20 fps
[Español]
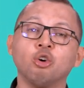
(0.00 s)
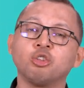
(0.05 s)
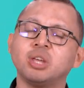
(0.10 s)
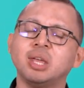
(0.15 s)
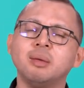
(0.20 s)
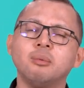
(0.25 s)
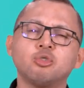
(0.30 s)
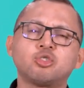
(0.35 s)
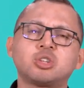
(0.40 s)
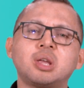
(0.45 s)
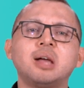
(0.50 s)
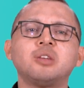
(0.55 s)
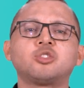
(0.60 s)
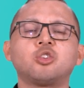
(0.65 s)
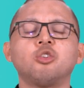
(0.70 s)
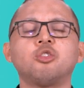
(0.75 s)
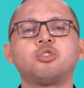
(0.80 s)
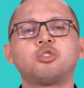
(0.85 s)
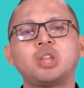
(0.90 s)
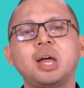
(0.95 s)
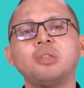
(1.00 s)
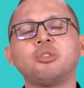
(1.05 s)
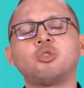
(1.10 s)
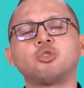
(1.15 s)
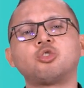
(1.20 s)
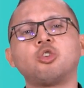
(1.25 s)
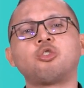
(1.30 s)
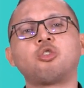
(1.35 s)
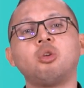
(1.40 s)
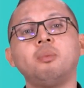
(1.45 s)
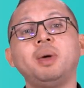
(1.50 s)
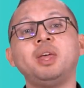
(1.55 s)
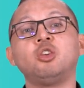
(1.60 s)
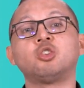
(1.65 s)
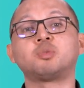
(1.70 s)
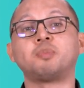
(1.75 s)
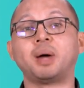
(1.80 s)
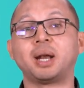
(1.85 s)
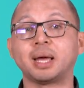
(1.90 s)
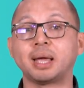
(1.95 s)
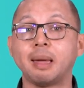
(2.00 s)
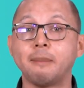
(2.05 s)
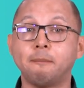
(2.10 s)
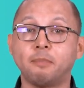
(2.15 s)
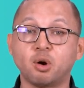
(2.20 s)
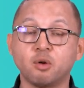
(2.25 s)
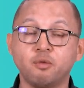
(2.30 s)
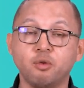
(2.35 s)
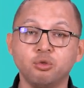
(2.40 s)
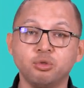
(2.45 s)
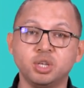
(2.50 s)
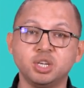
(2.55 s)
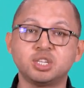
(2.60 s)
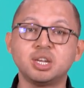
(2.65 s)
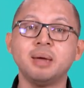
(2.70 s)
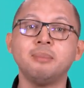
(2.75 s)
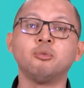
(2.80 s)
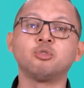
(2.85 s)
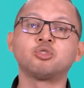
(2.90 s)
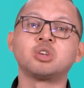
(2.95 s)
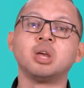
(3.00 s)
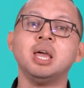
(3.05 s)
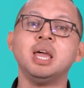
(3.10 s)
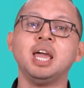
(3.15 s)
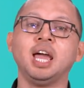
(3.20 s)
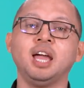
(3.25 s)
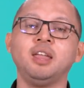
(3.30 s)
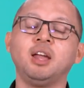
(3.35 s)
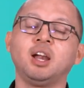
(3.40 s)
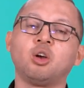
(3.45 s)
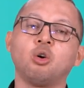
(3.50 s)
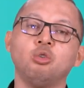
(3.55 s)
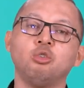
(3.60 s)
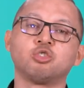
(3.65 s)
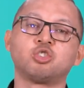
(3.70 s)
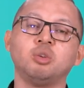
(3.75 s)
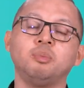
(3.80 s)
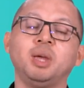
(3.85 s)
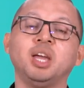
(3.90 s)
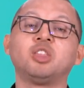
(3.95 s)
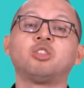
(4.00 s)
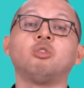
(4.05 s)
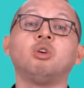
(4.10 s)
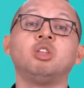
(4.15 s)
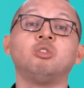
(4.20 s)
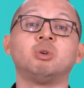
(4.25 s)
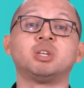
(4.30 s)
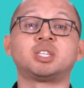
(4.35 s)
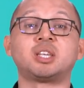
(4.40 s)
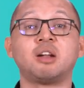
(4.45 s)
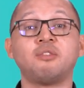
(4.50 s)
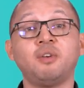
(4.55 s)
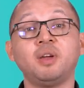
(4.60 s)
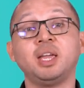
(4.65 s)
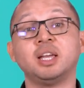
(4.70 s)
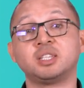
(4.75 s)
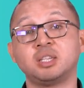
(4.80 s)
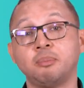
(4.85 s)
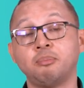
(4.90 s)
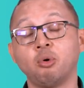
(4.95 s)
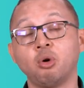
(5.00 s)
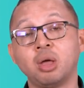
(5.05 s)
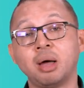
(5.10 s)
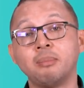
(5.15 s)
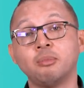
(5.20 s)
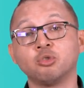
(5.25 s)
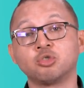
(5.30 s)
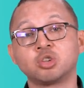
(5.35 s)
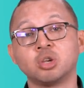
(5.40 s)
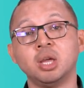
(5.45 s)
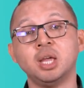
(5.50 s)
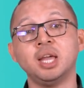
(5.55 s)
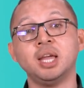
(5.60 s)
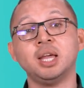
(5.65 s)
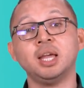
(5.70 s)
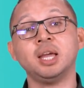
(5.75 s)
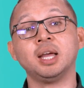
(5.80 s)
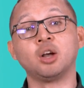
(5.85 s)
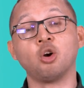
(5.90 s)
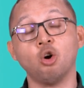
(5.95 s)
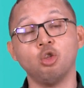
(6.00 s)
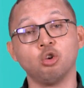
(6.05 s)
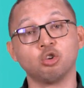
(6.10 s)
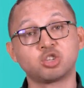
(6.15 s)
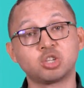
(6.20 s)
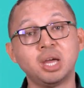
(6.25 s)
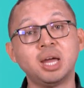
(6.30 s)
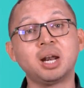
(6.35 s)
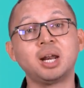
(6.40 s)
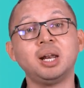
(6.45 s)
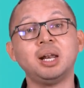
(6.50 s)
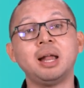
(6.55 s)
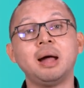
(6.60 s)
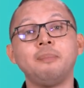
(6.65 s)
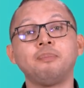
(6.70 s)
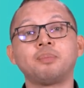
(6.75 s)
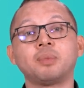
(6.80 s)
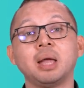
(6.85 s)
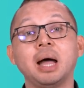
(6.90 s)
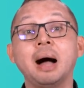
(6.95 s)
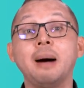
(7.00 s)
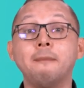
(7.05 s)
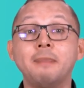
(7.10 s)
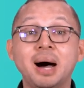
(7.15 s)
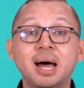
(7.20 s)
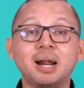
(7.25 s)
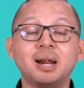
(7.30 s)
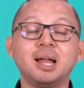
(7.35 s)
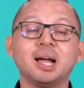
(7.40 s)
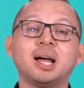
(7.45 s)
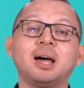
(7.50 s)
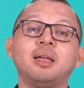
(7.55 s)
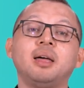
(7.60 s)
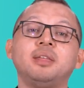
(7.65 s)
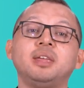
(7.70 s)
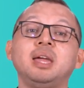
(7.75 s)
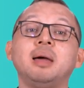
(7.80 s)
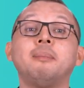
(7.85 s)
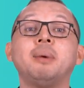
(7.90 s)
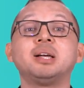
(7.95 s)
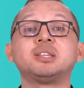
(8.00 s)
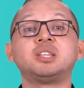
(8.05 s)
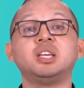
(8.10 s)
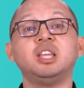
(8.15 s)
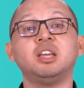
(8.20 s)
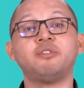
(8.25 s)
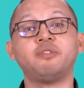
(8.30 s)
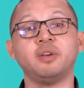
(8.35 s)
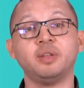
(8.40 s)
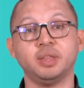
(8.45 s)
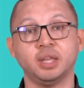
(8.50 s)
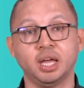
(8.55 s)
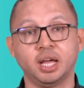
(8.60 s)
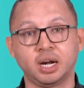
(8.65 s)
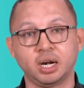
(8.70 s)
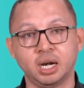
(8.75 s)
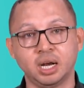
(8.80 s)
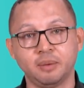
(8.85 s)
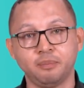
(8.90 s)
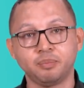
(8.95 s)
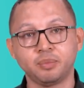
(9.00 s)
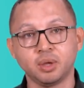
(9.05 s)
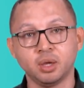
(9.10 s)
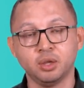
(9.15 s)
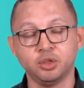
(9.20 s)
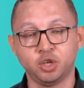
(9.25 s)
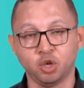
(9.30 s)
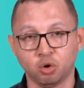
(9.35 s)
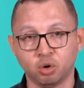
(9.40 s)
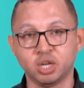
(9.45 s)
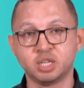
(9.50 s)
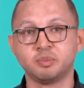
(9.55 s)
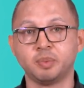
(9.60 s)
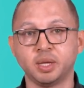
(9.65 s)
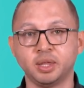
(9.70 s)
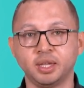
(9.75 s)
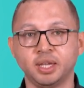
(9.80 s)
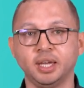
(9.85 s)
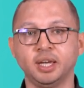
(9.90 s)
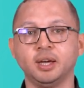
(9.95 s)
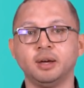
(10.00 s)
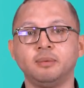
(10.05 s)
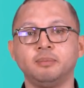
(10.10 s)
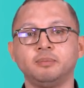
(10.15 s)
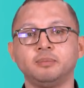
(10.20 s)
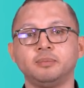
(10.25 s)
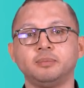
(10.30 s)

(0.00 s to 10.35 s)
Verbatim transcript: o tenemos tantos otros medios para que profundicemos en el conocimiento de nuestra fe y así podamos conocerla, amarla cada día más y defenderla. Dios les bendiga.